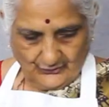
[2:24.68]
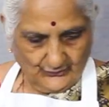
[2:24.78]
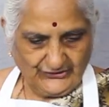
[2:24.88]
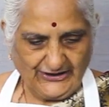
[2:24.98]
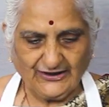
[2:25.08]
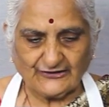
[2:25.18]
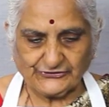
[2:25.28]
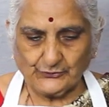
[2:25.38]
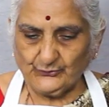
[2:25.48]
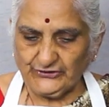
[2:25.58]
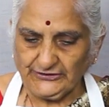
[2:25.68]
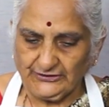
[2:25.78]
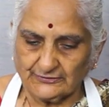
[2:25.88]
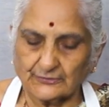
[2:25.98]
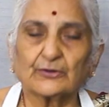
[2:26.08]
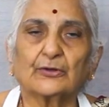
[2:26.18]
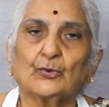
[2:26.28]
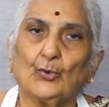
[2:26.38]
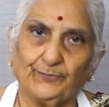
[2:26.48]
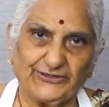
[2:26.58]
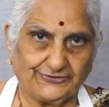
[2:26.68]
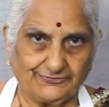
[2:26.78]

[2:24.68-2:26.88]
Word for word: और ये कटी हुई गोभी